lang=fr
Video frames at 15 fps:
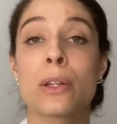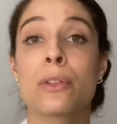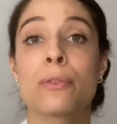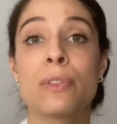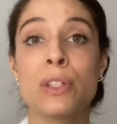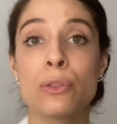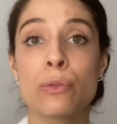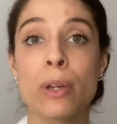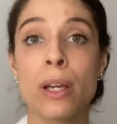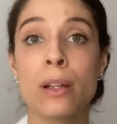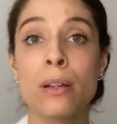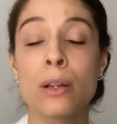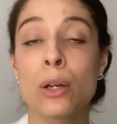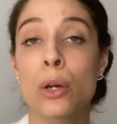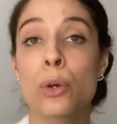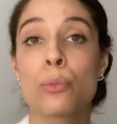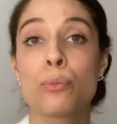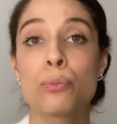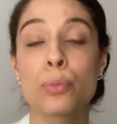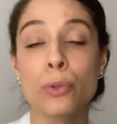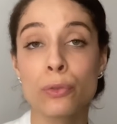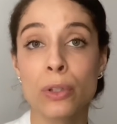visuels
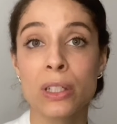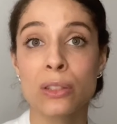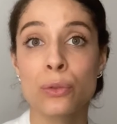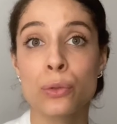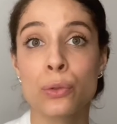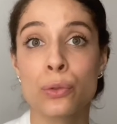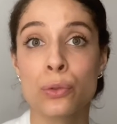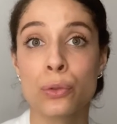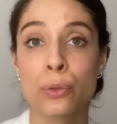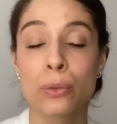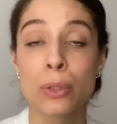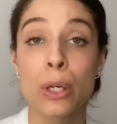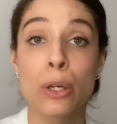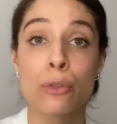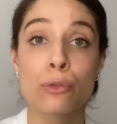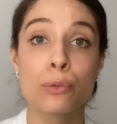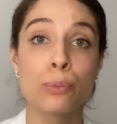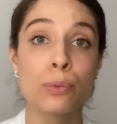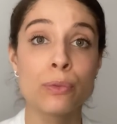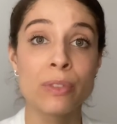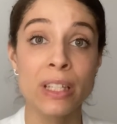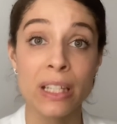pour vos réseaux sociaux. Vous
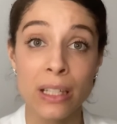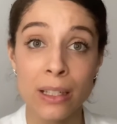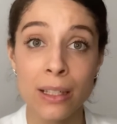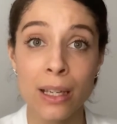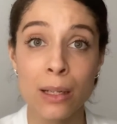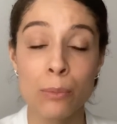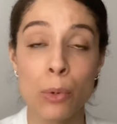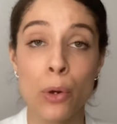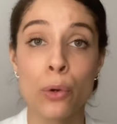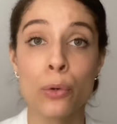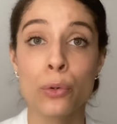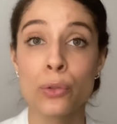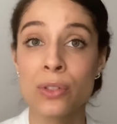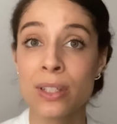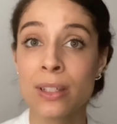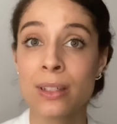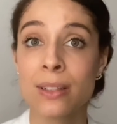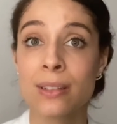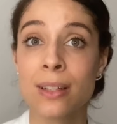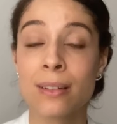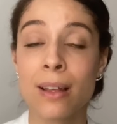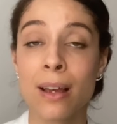pouvez également recycler
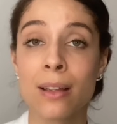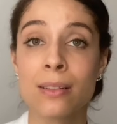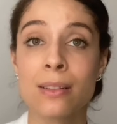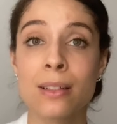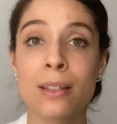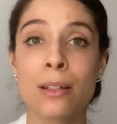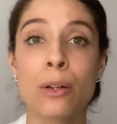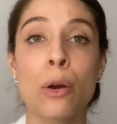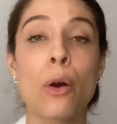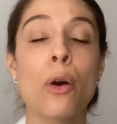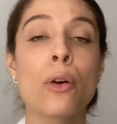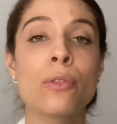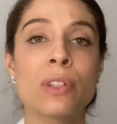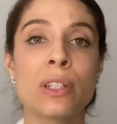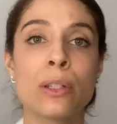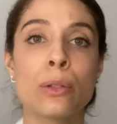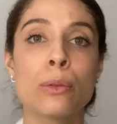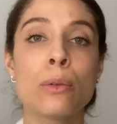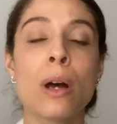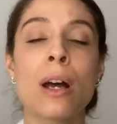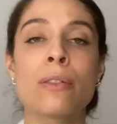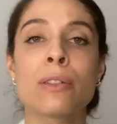cet article en vidéo
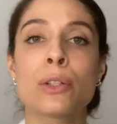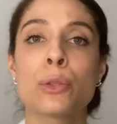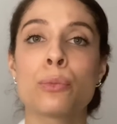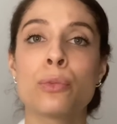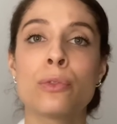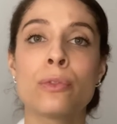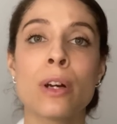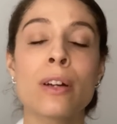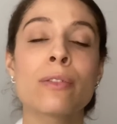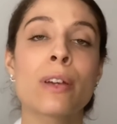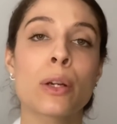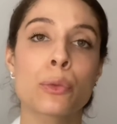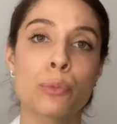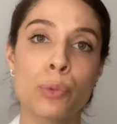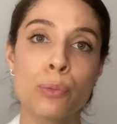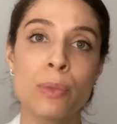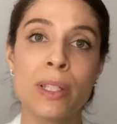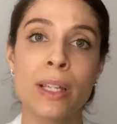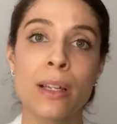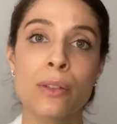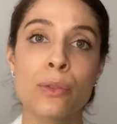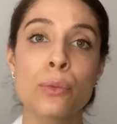afin de pouvoir faire une
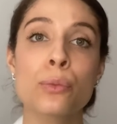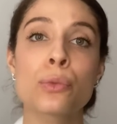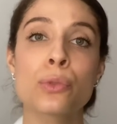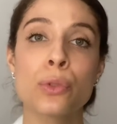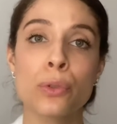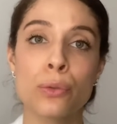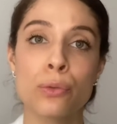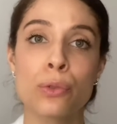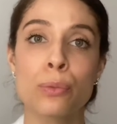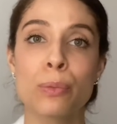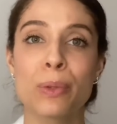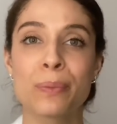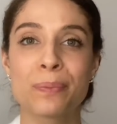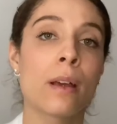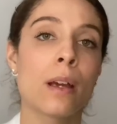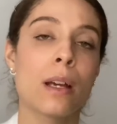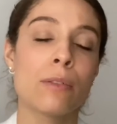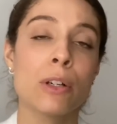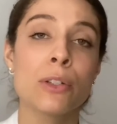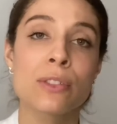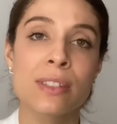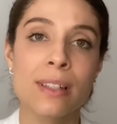publication sur YouTube. Avoir
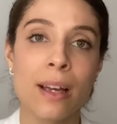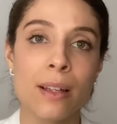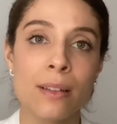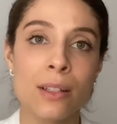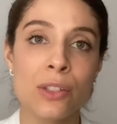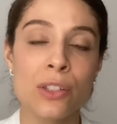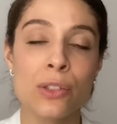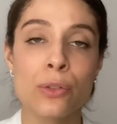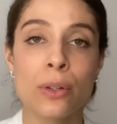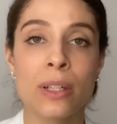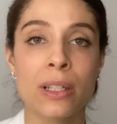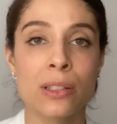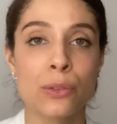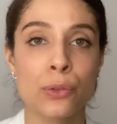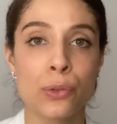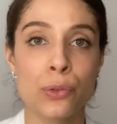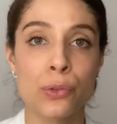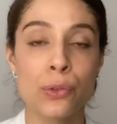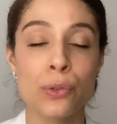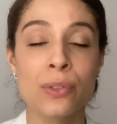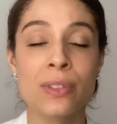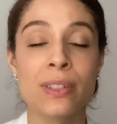une stratégie sur les réseaux
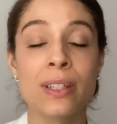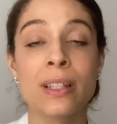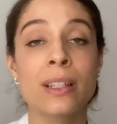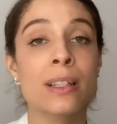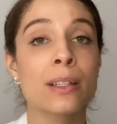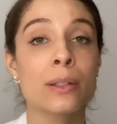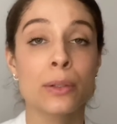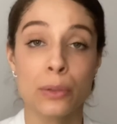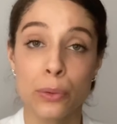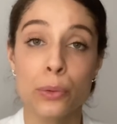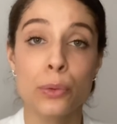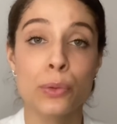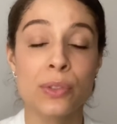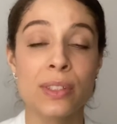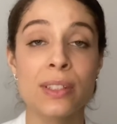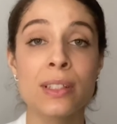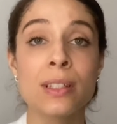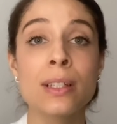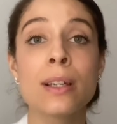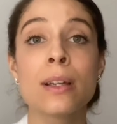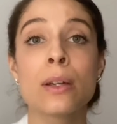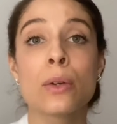sociaux, c'est aussi
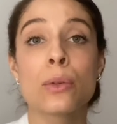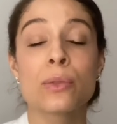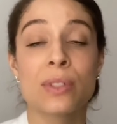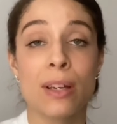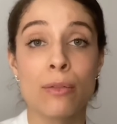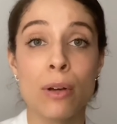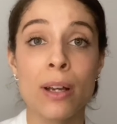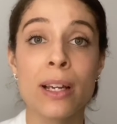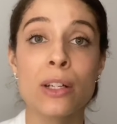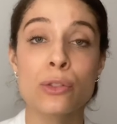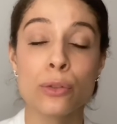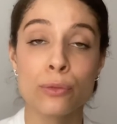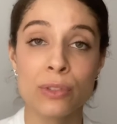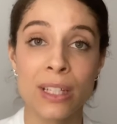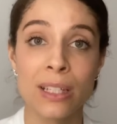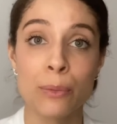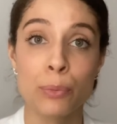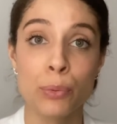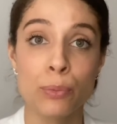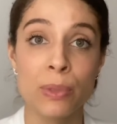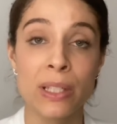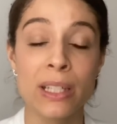savoir quel jour vous allez
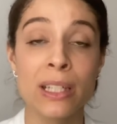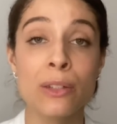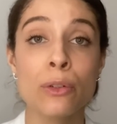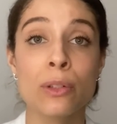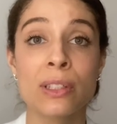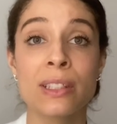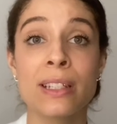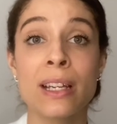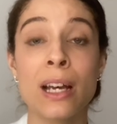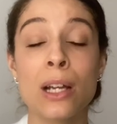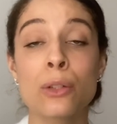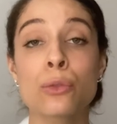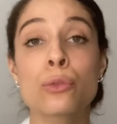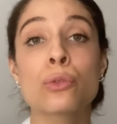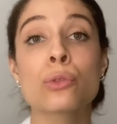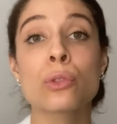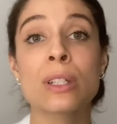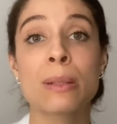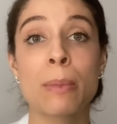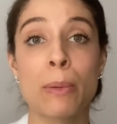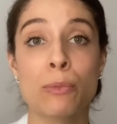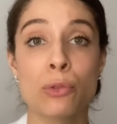publier, dans l'idéal toujours les
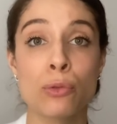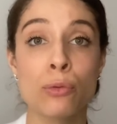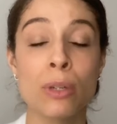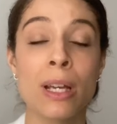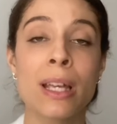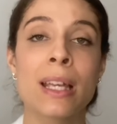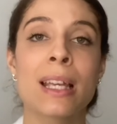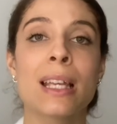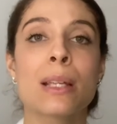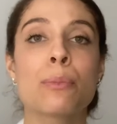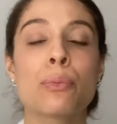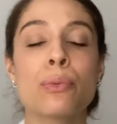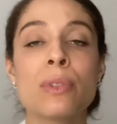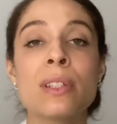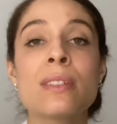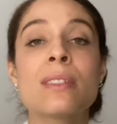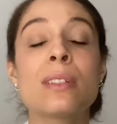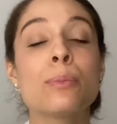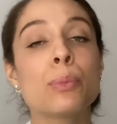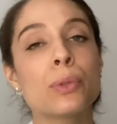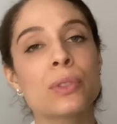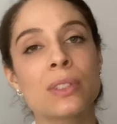mêmes jours, et puis si
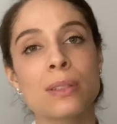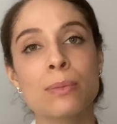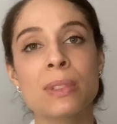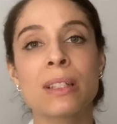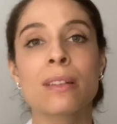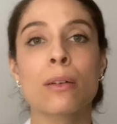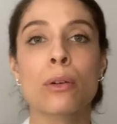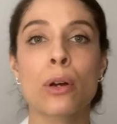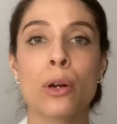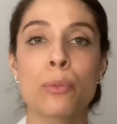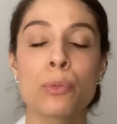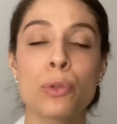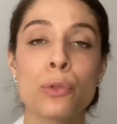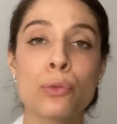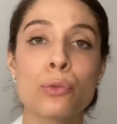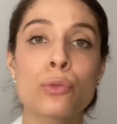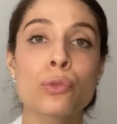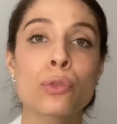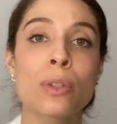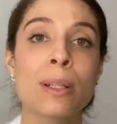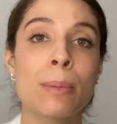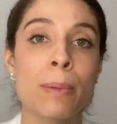possible c'est encore mieux, toujours
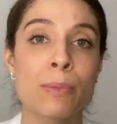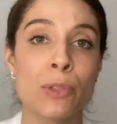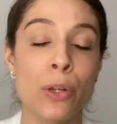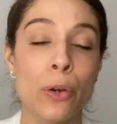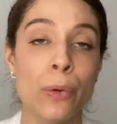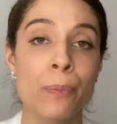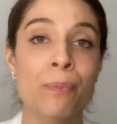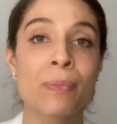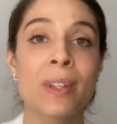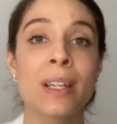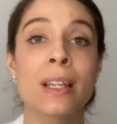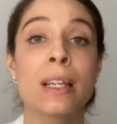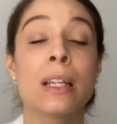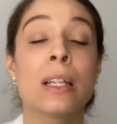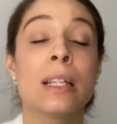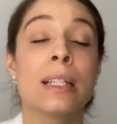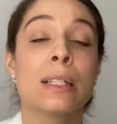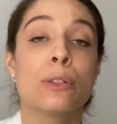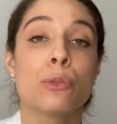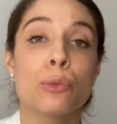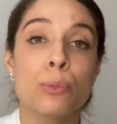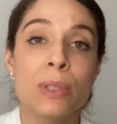les mêmes heures.
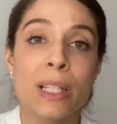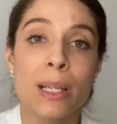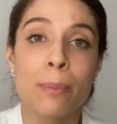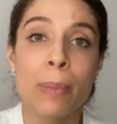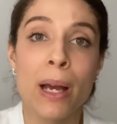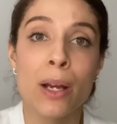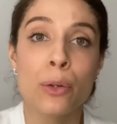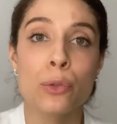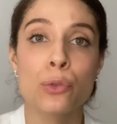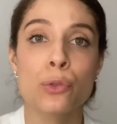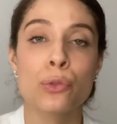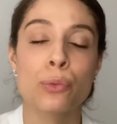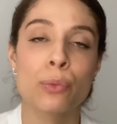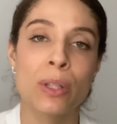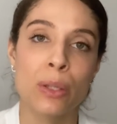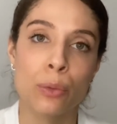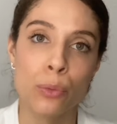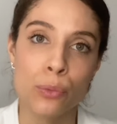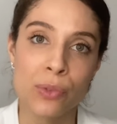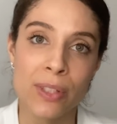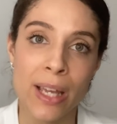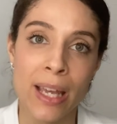N'oubliez pas que ce sont des
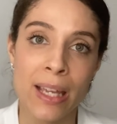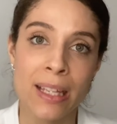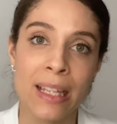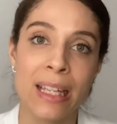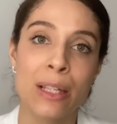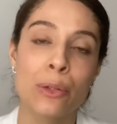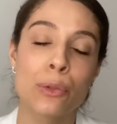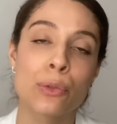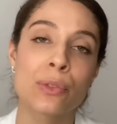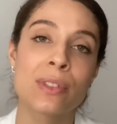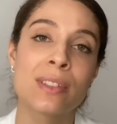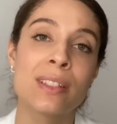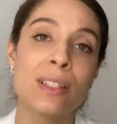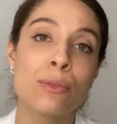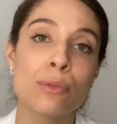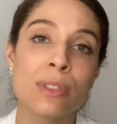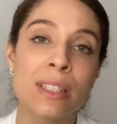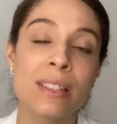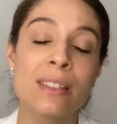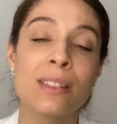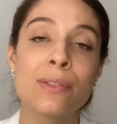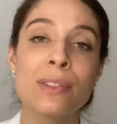conseils et que s'il vous est
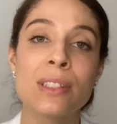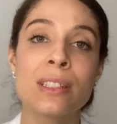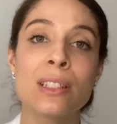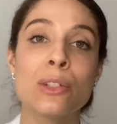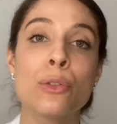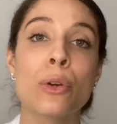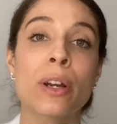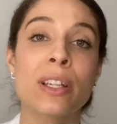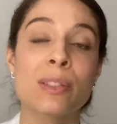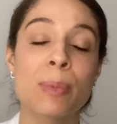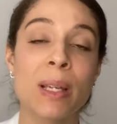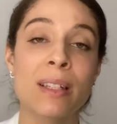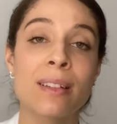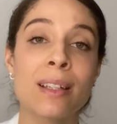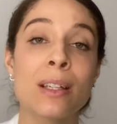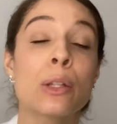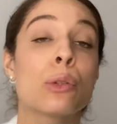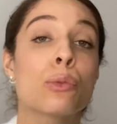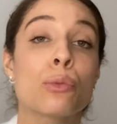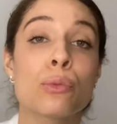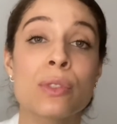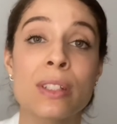difficile de respecter
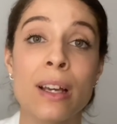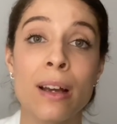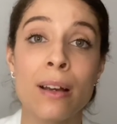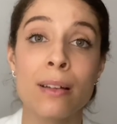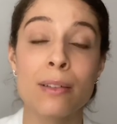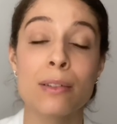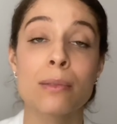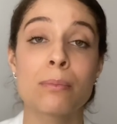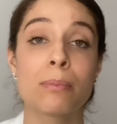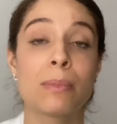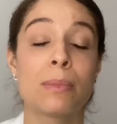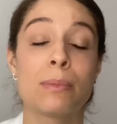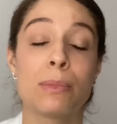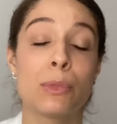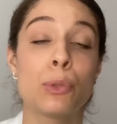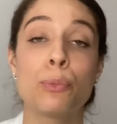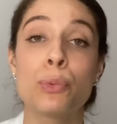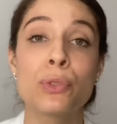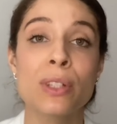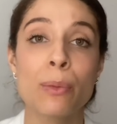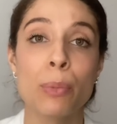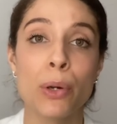tout ça, le plus
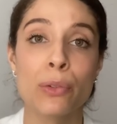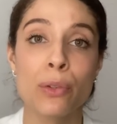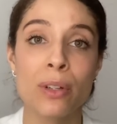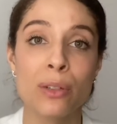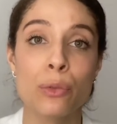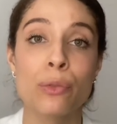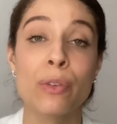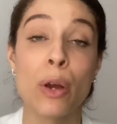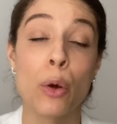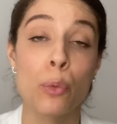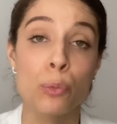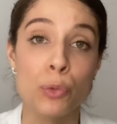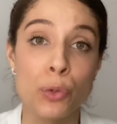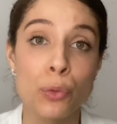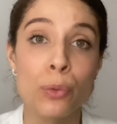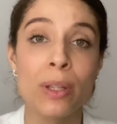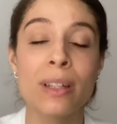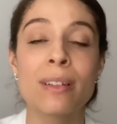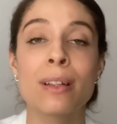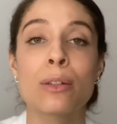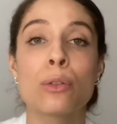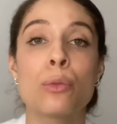important est de faire au mieux et
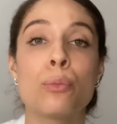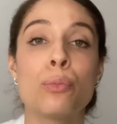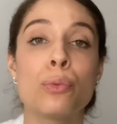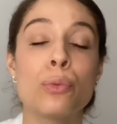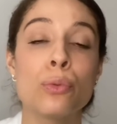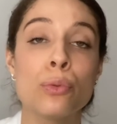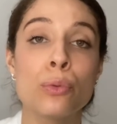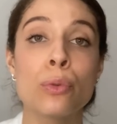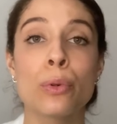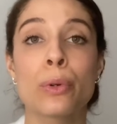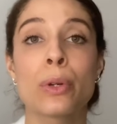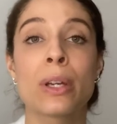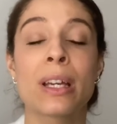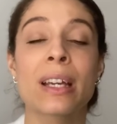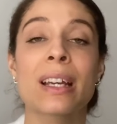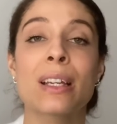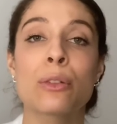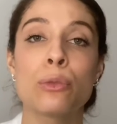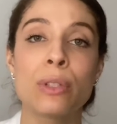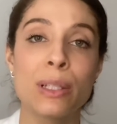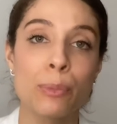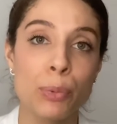d'être le plus euh,
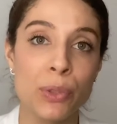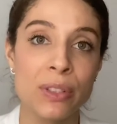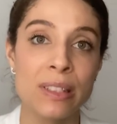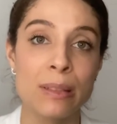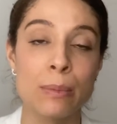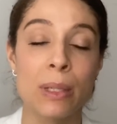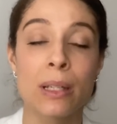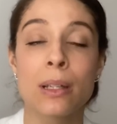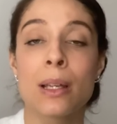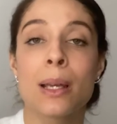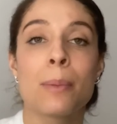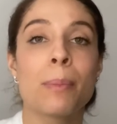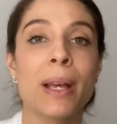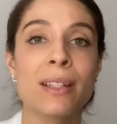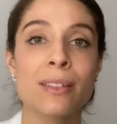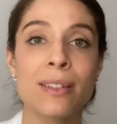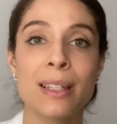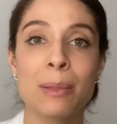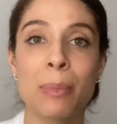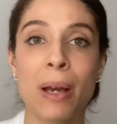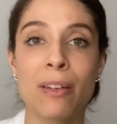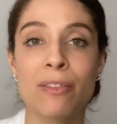régulier possible. Personne n'est
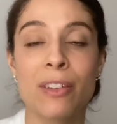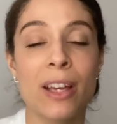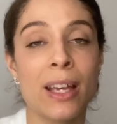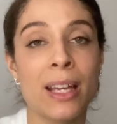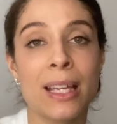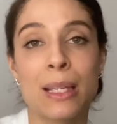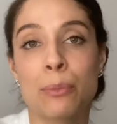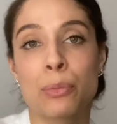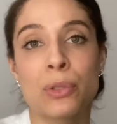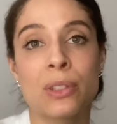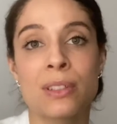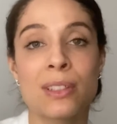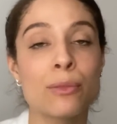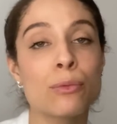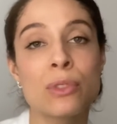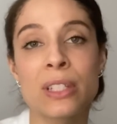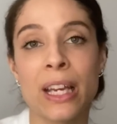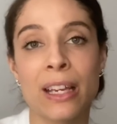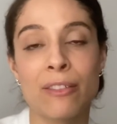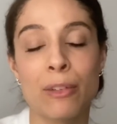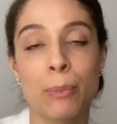parfait et puis si vous n'y arrivez